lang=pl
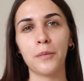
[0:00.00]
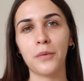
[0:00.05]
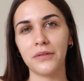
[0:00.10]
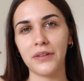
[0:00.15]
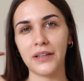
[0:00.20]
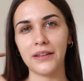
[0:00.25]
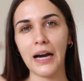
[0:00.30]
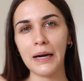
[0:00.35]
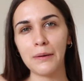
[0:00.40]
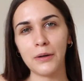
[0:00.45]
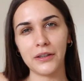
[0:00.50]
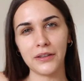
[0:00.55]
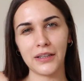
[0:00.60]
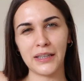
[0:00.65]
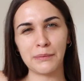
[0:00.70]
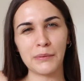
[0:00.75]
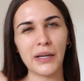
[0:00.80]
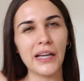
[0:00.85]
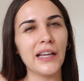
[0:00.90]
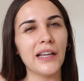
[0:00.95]
Opowiadałam o
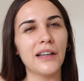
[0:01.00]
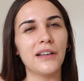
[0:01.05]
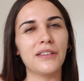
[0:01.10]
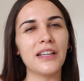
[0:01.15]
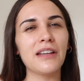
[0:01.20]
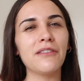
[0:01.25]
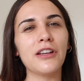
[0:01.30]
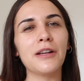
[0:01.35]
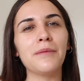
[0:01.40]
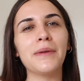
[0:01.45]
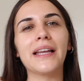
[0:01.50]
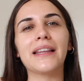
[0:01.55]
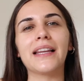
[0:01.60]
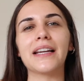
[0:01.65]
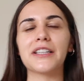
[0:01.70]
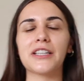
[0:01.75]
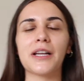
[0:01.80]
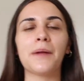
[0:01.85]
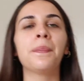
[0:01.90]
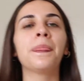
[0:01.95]
nim w tym filmie,
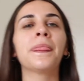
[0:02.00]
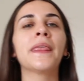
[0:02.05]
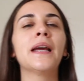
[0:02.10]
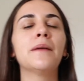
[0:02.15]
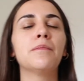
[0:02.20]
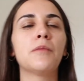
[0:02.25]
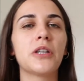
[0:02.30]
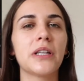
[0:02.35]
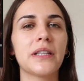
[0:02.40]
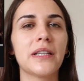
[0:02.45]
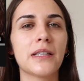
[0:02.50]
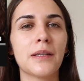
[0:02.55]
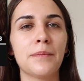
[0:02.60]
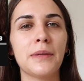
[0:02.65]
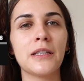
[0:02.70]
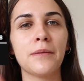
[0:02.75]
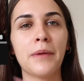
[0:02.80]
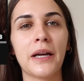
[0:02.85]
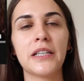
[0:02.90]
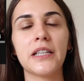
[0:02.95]
także możecie
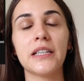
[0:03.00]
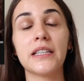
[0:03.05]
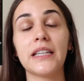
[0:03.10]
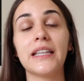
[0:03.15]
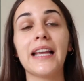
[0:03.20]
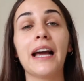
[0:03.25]
sobie zobaczyć.